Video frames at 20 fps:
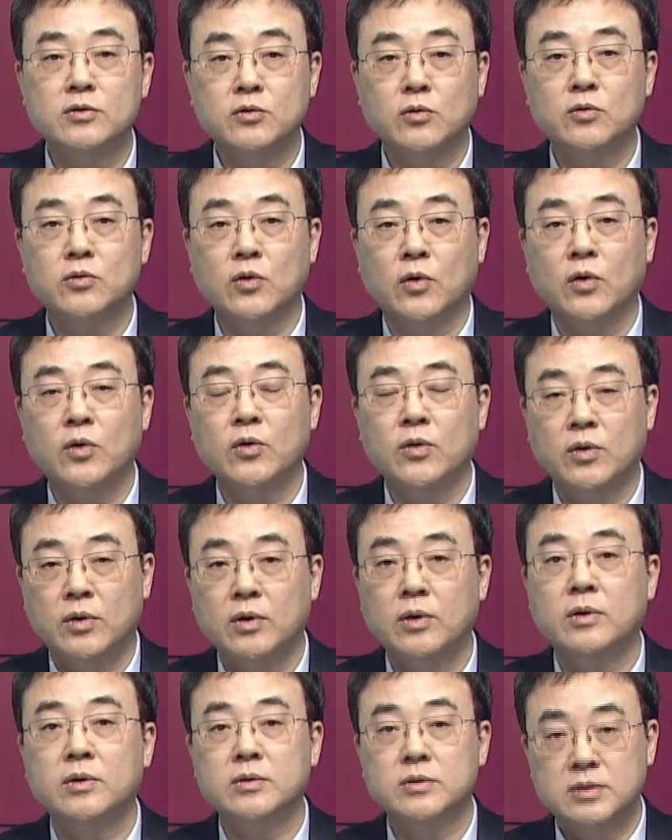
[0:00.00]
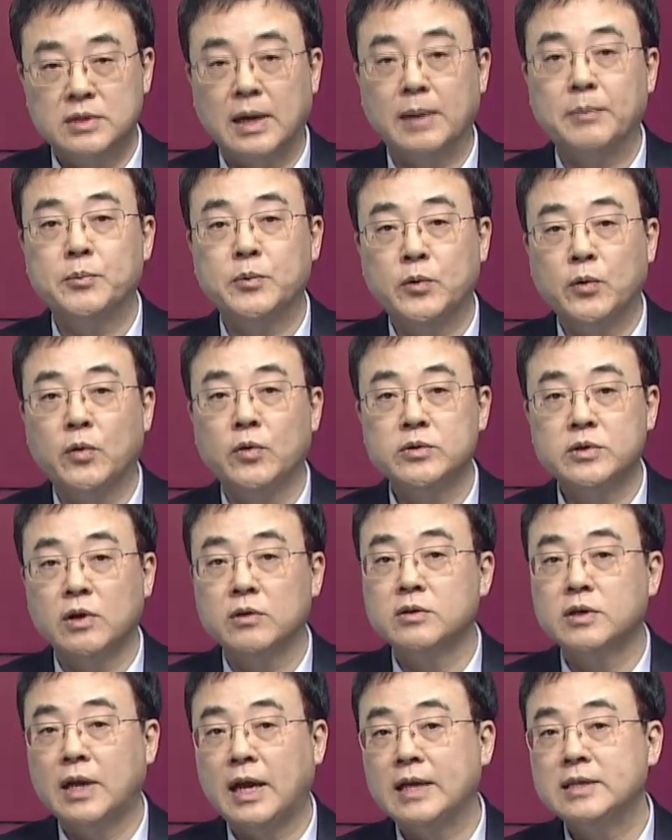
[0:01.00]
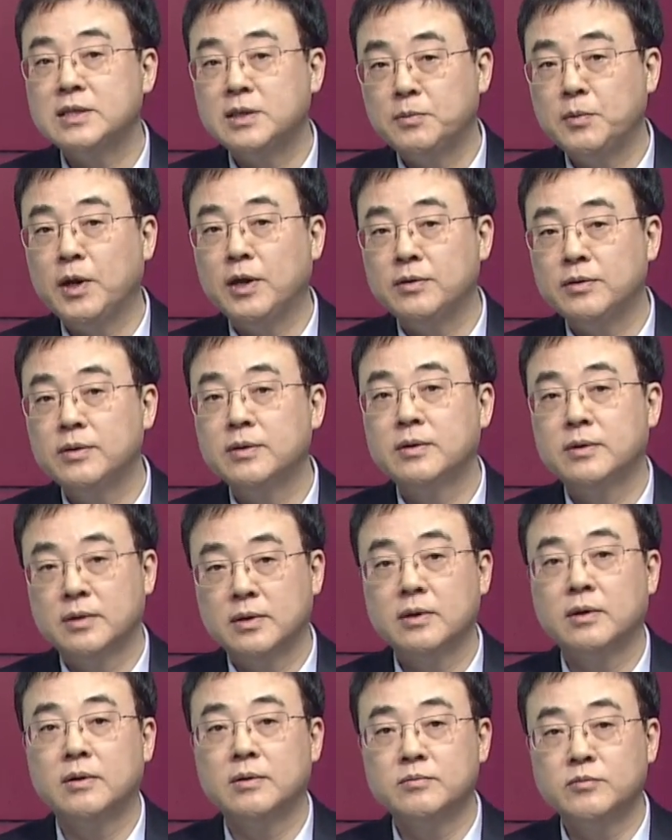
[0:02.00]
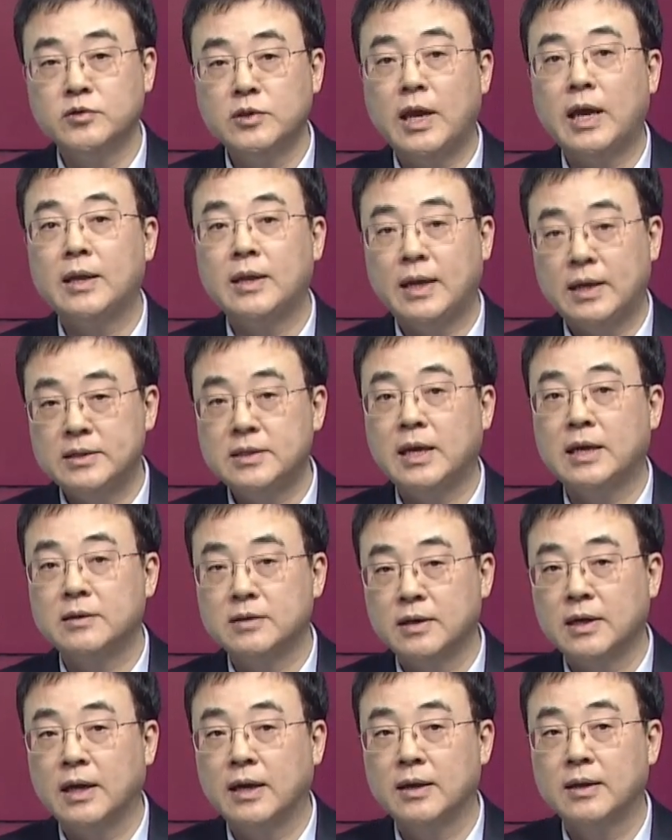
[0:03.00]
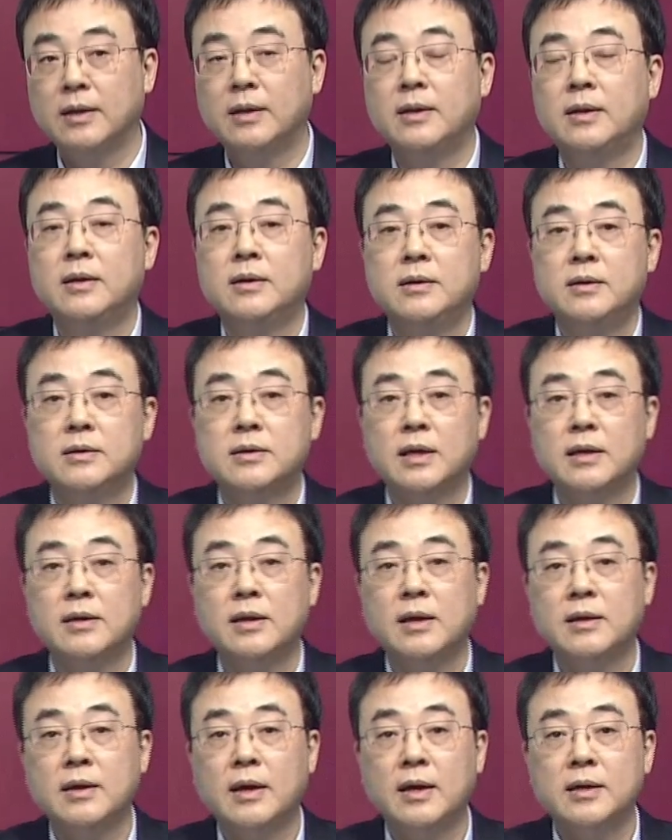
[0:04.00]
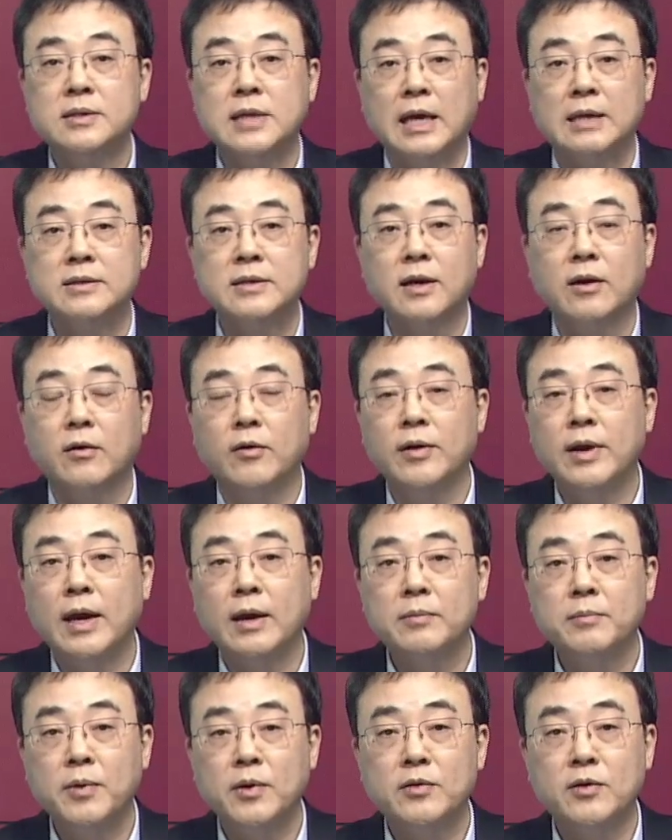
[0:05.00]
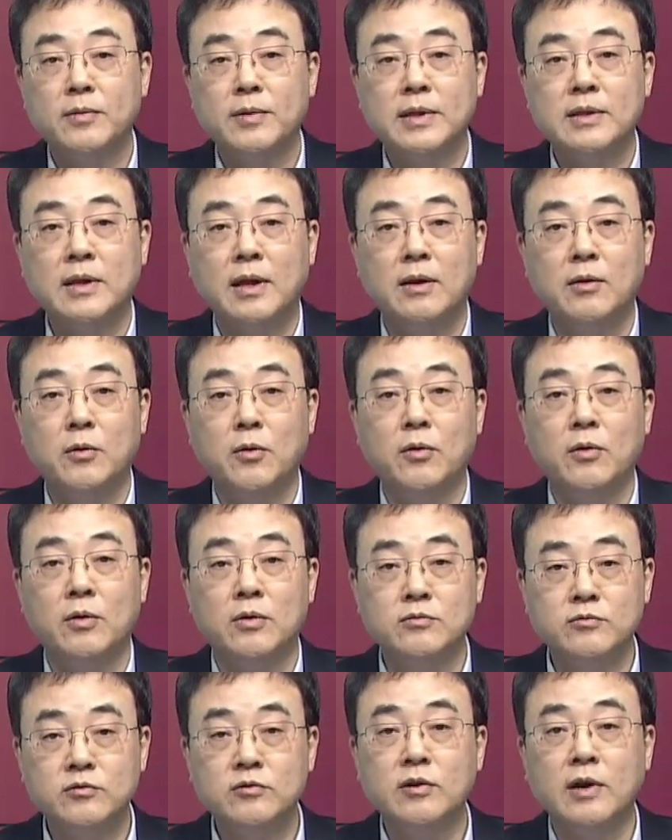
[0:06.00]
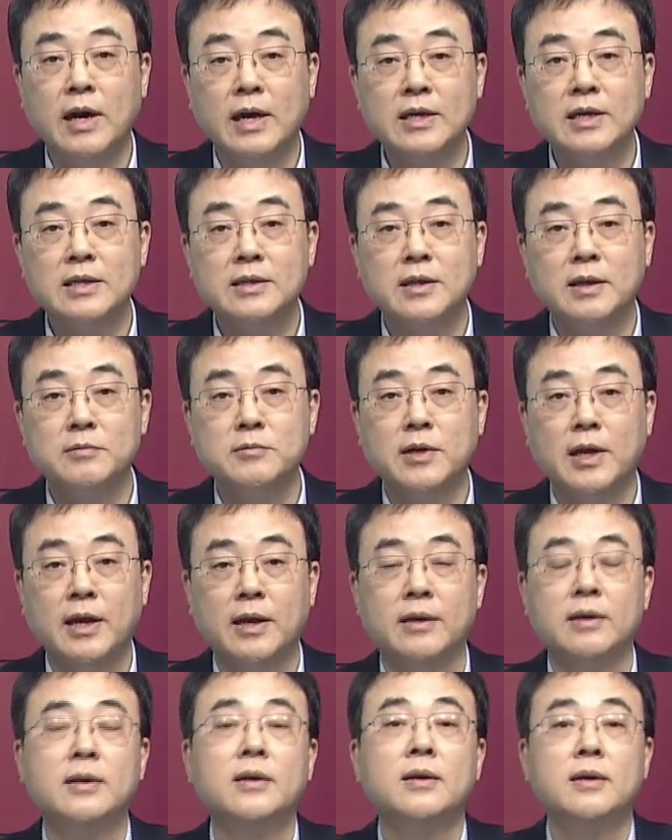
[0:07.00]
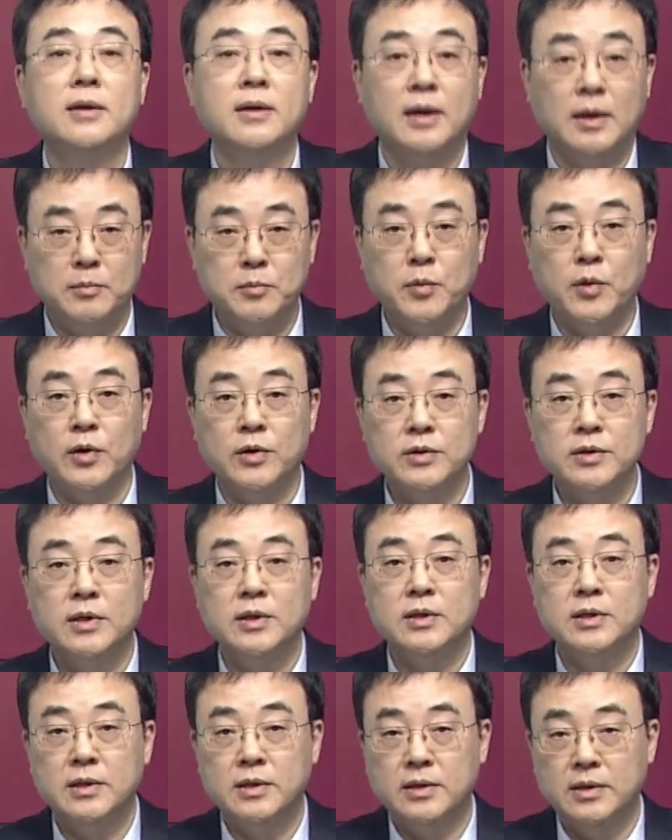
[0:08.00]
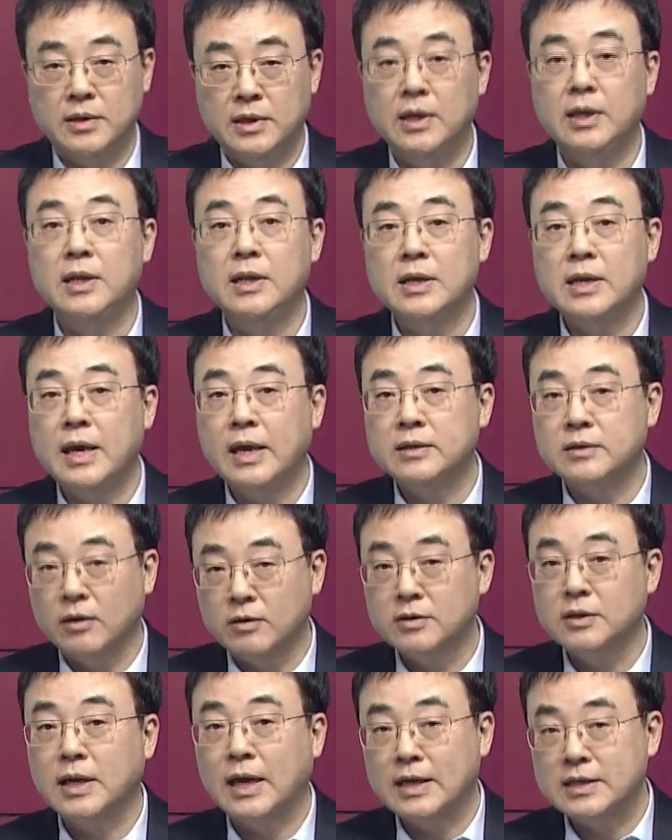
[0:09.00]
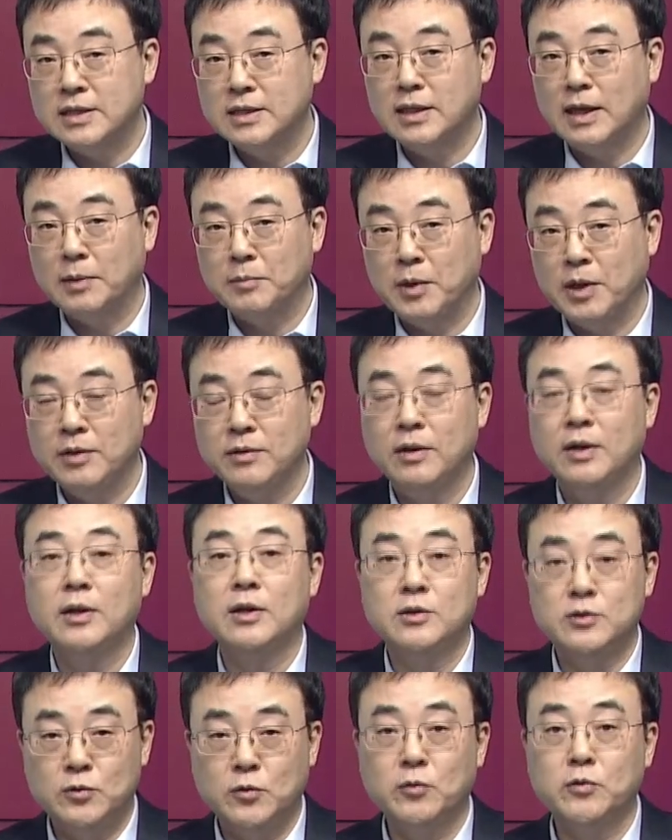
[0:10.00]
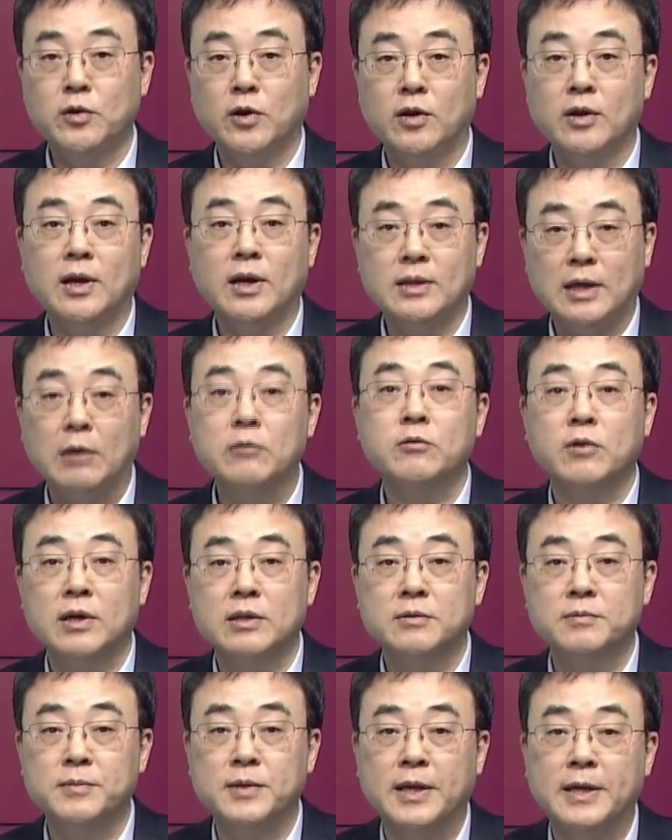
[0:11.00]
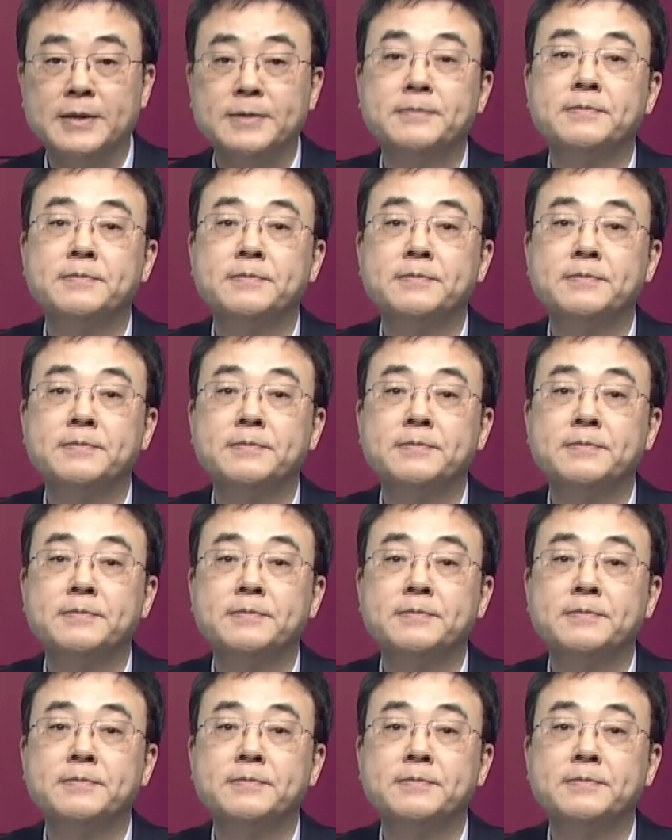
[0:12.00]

정도 어, 잡고 접근하시면 어, 무난하지 않을까. 일단 이 회사 자체가 워낙 펀더멘탈로 우수하기 때문에 한번 길게 접근하신다면 좋은 결과 나올 것 같습니다.